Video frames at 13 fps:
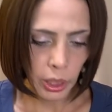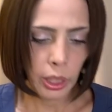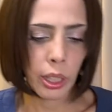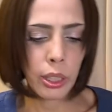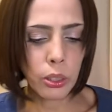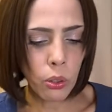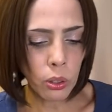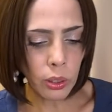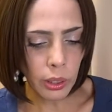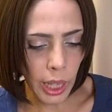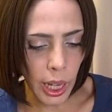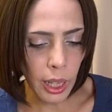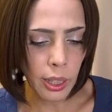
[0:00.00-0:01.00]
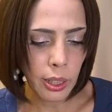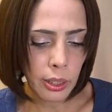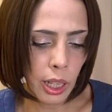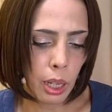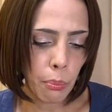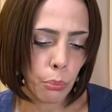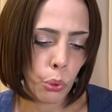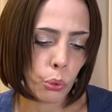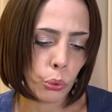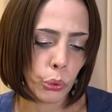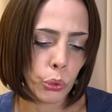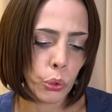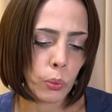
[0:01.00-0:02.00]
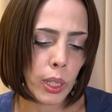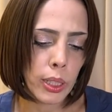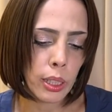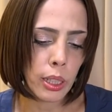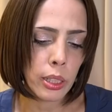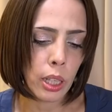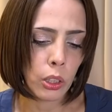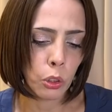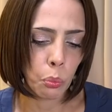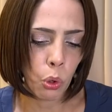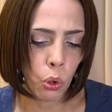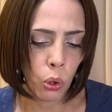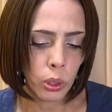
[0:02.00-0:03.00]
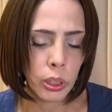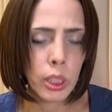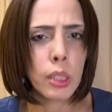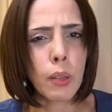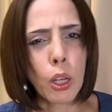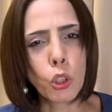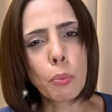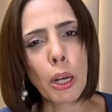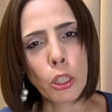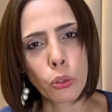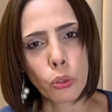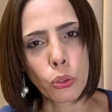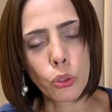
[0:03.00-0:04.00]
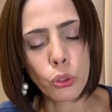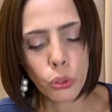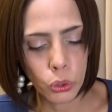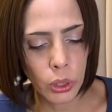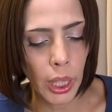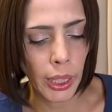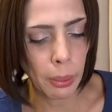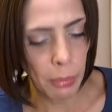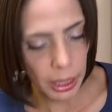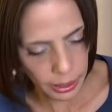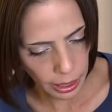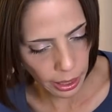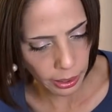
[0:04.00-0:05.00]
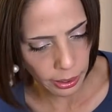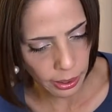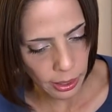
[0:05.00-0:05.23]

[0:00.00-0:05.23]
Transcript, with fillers: えそんな南北融和政策も実はうまく進んでいません。